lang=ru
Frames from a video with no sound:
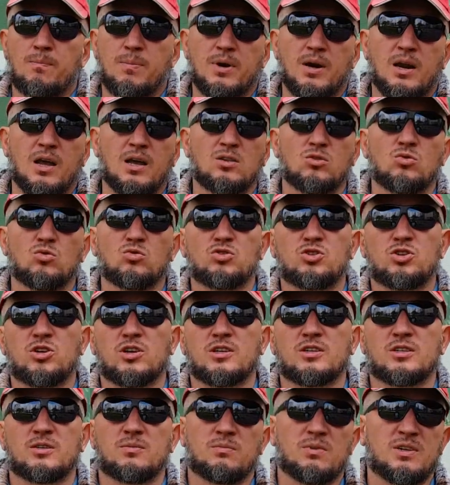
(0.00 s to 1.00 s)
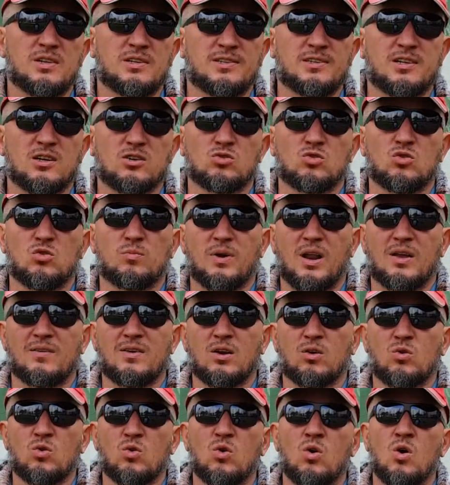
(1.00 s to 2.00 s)
пройдут через министерскую
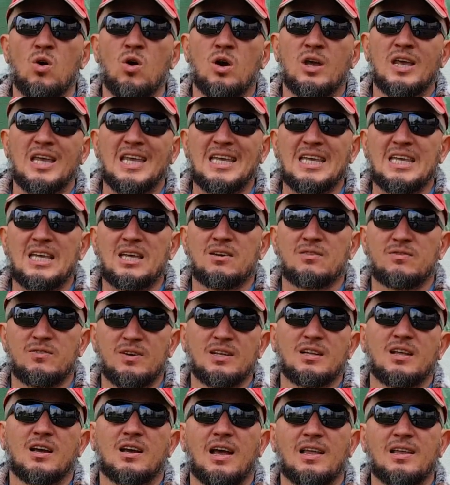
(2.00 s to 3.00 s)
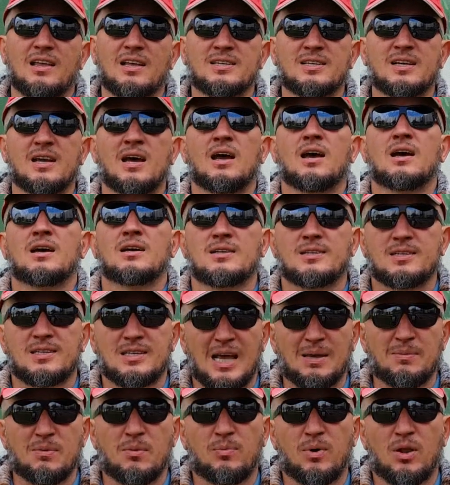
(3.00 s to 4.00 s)
проверку и вы, наконец,
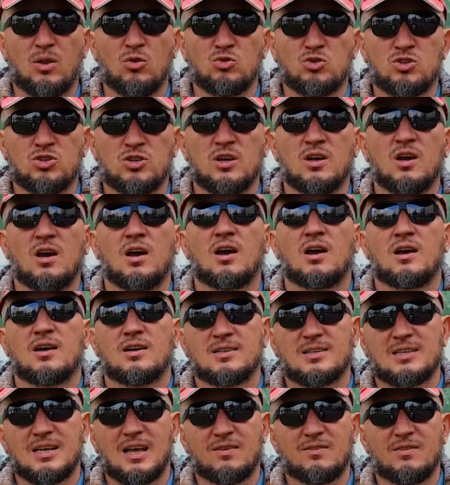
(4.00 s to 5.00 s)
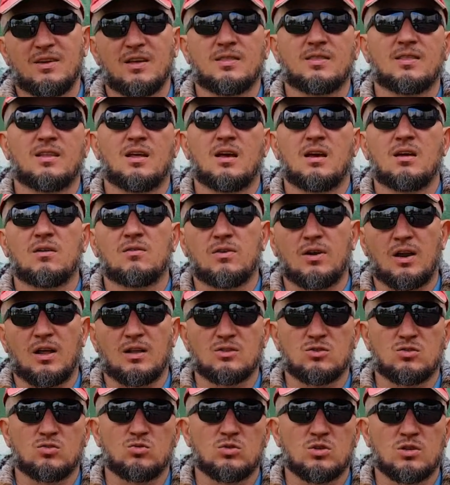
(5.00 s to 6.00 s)
сами получите заветное
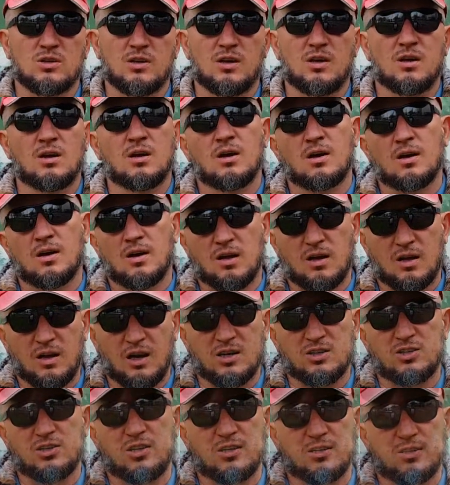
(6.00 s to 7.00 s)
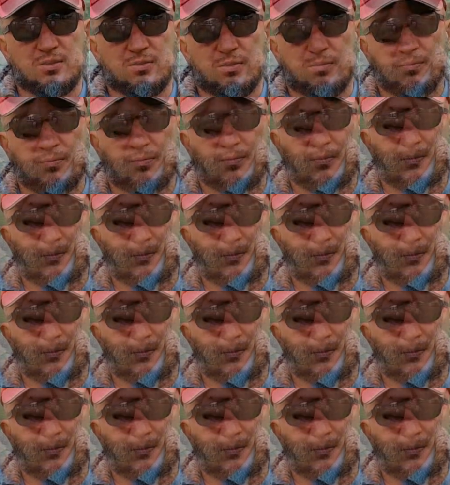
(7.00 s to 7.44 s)
французское гражданство.